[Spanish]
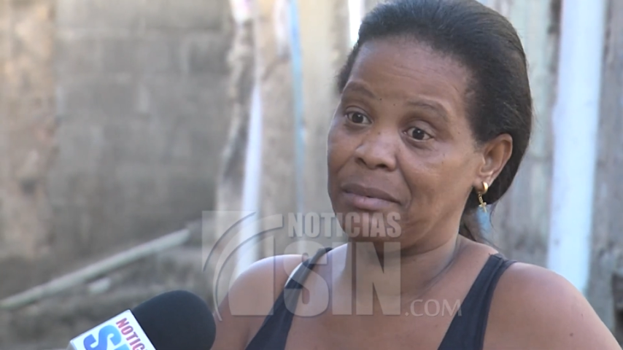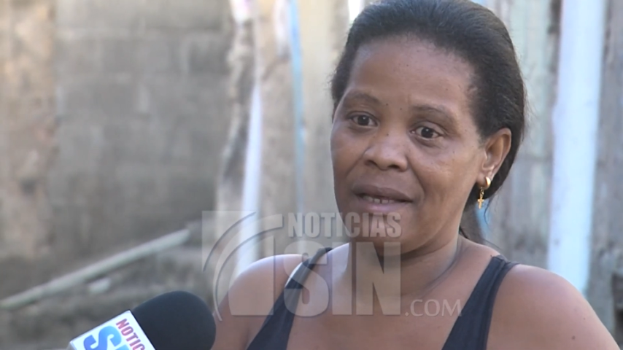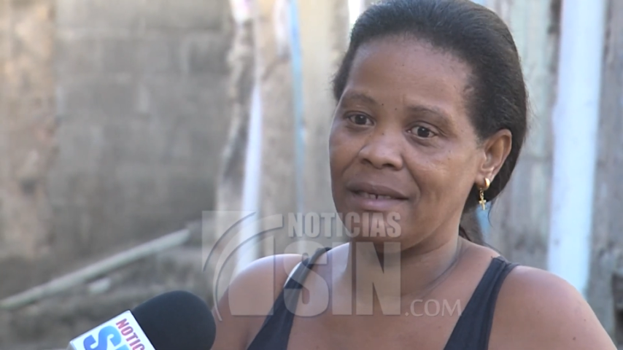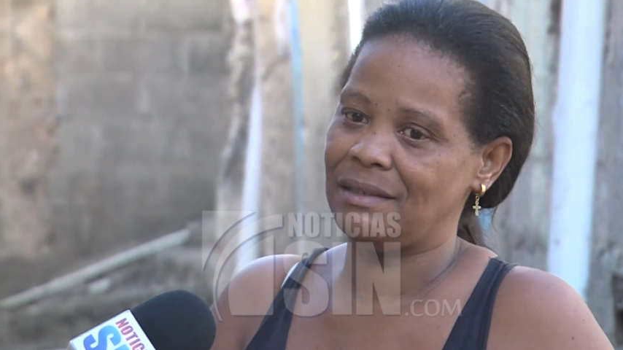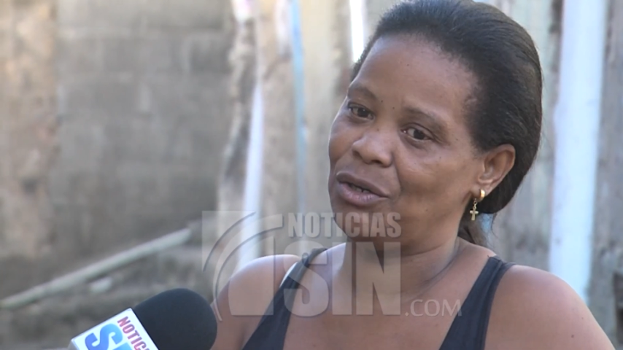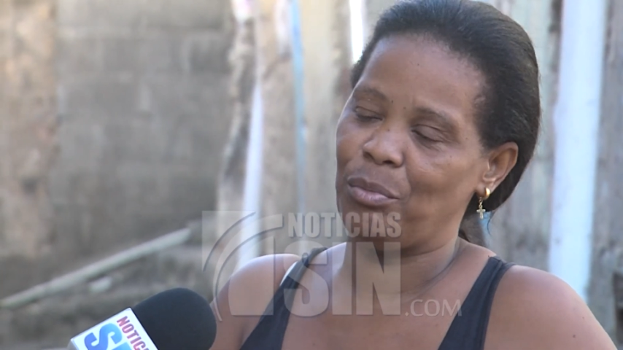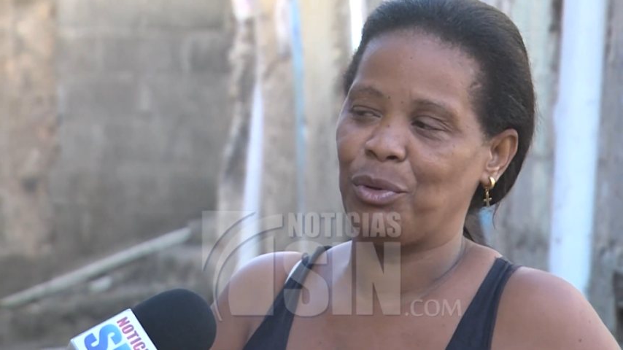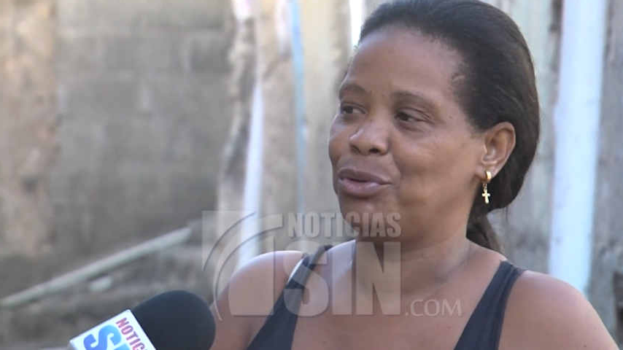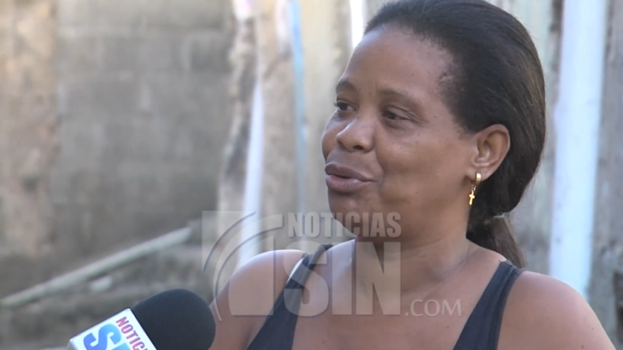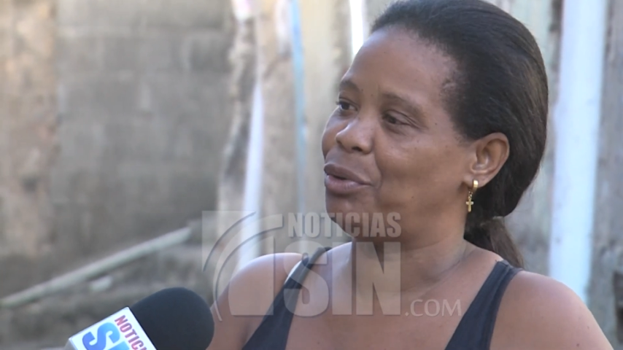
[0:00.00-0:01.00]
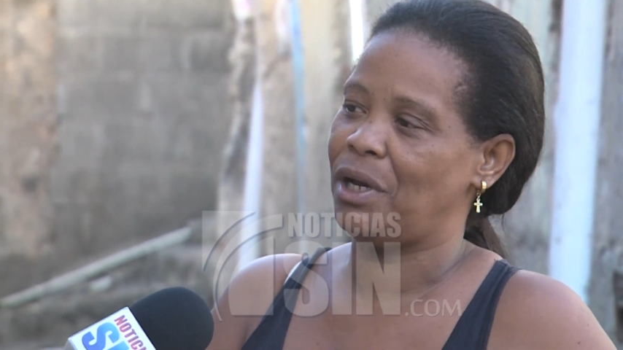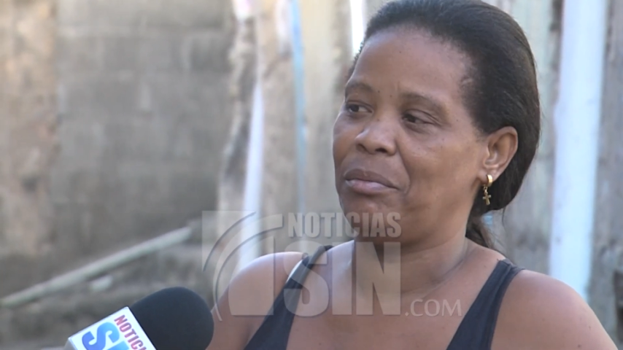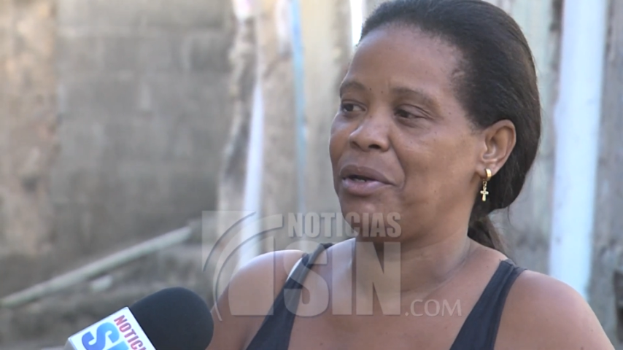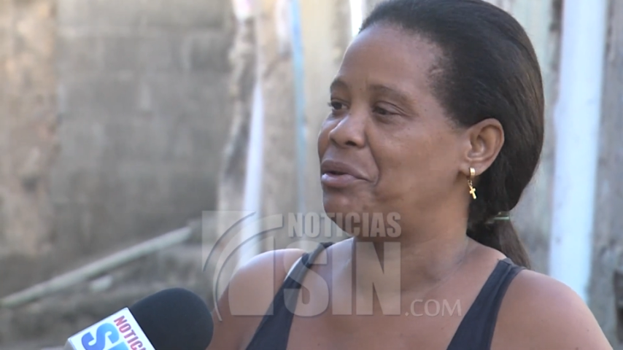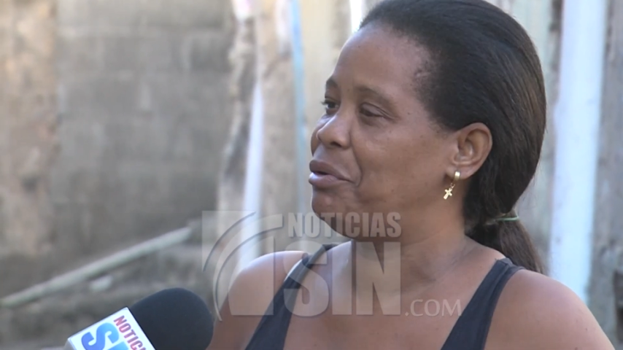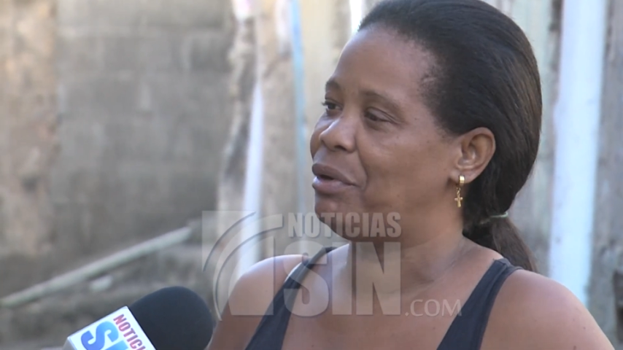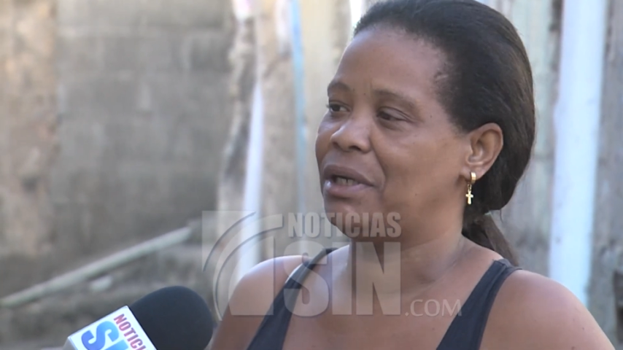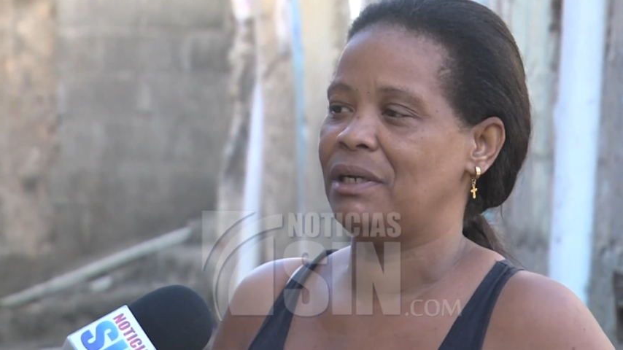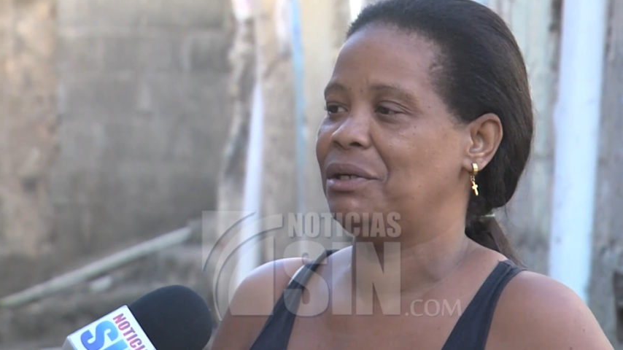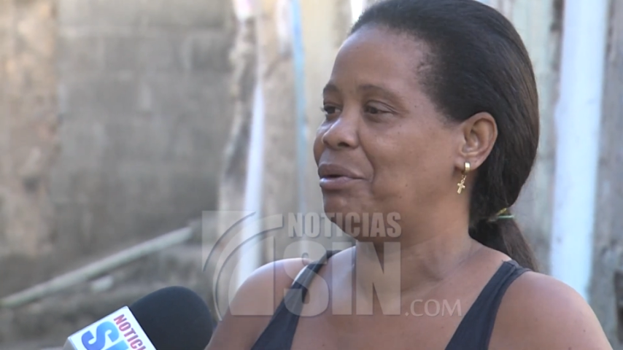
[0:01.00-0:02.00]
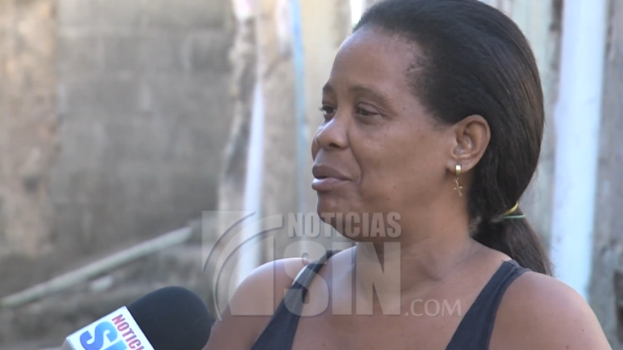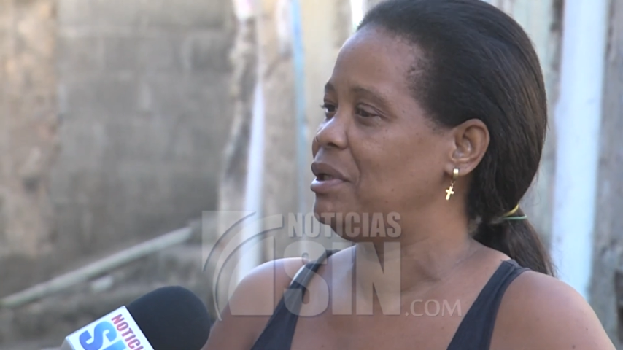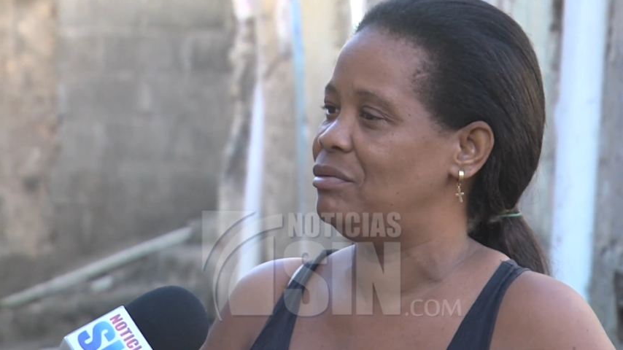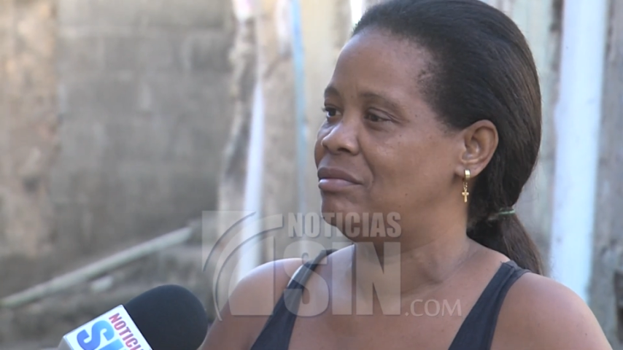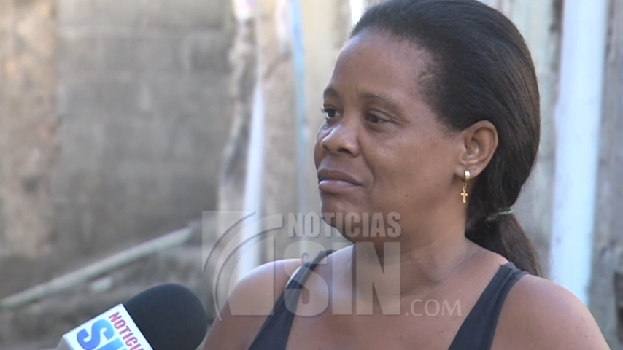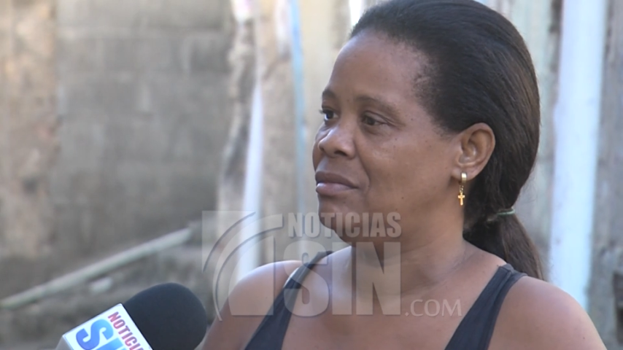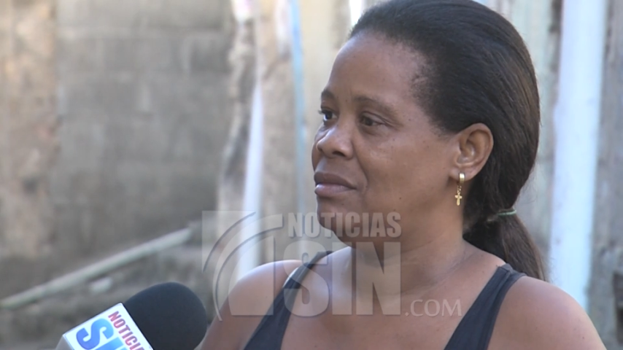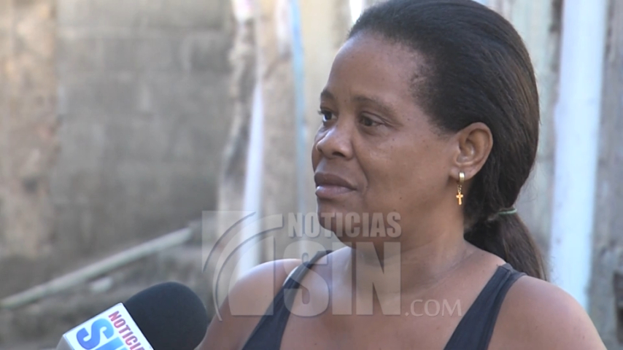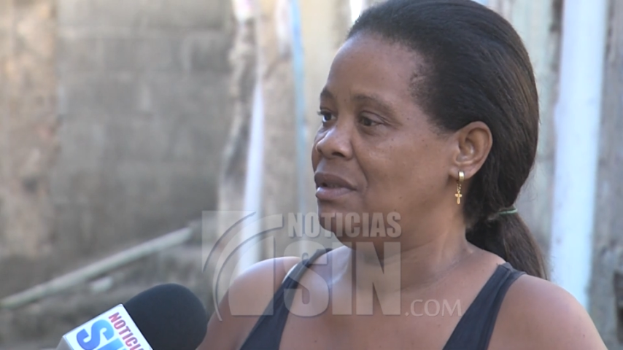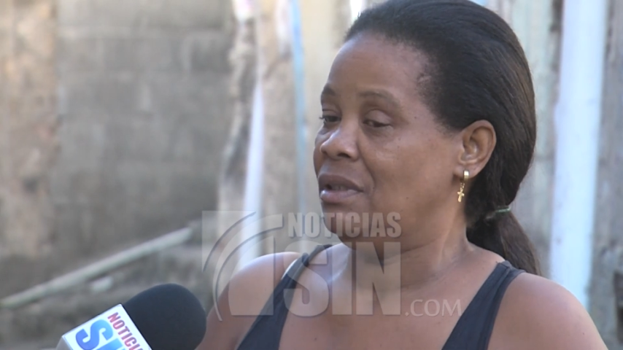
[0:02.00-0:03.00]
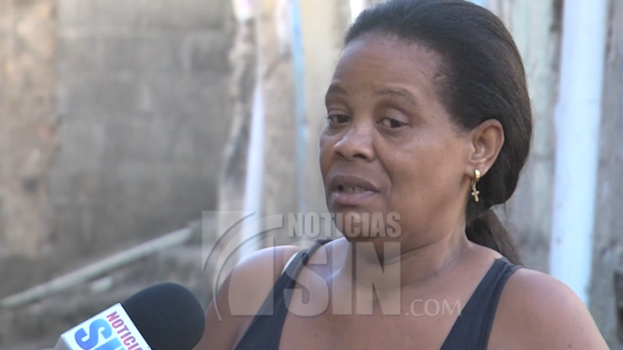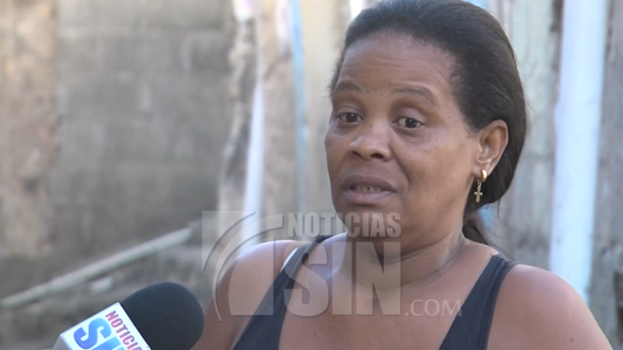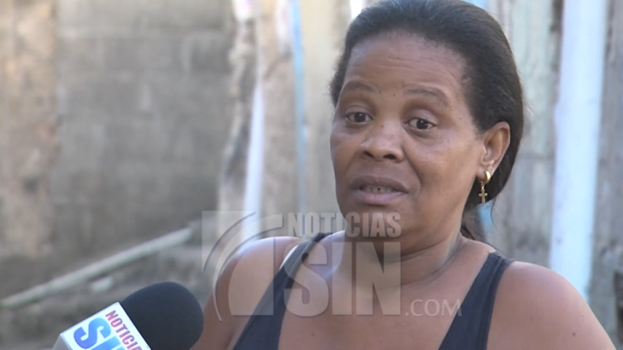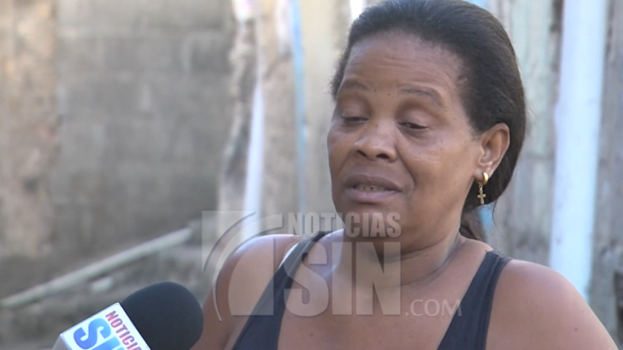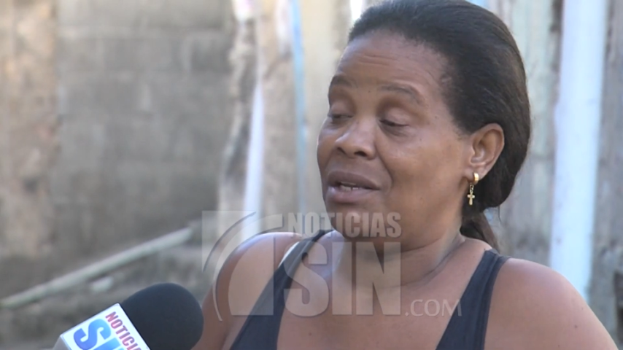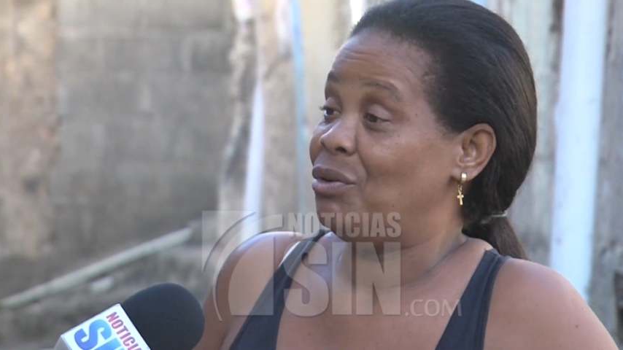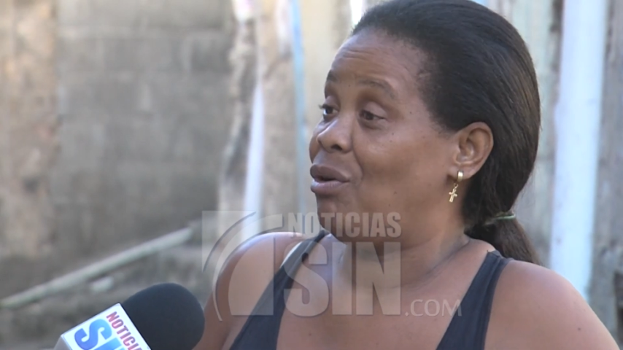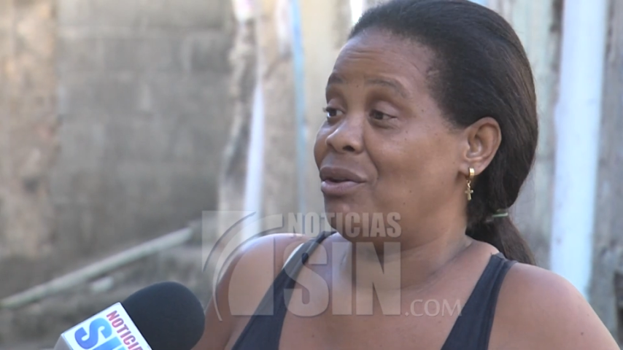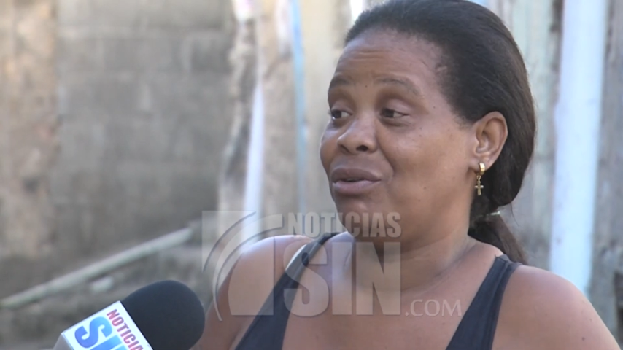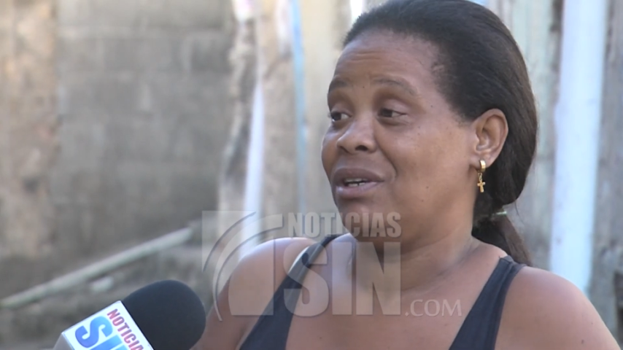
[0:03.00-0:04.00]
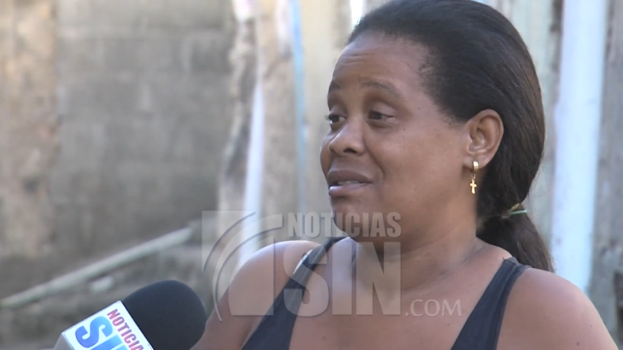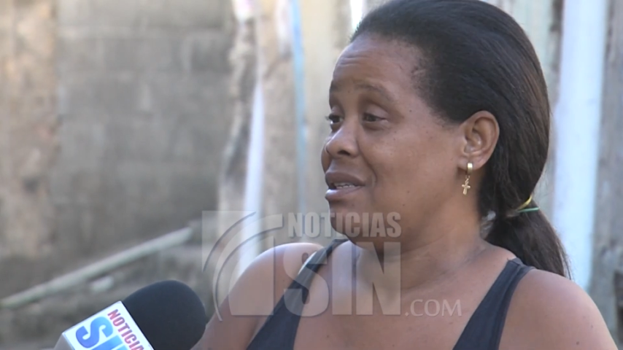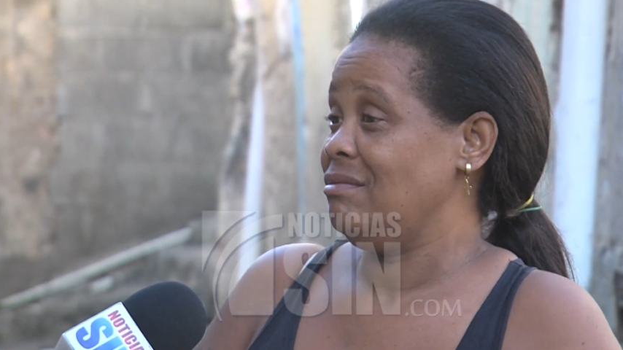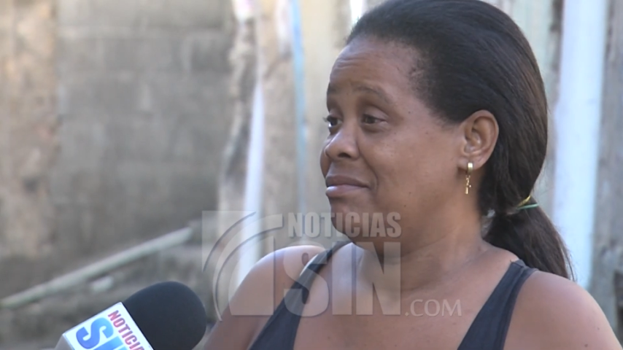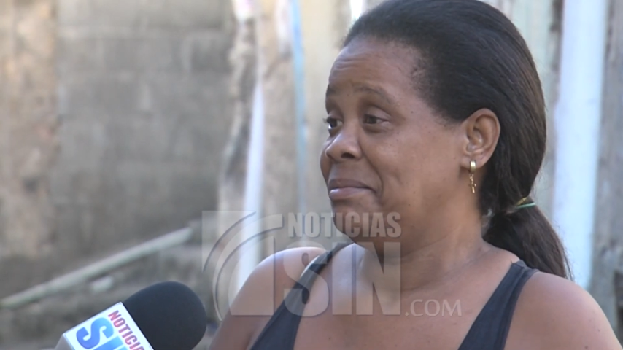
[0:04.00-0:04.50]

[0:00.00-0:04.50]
cada cinco minutos voy al baño igual que el hijo mío y ya yo no sé qué hacer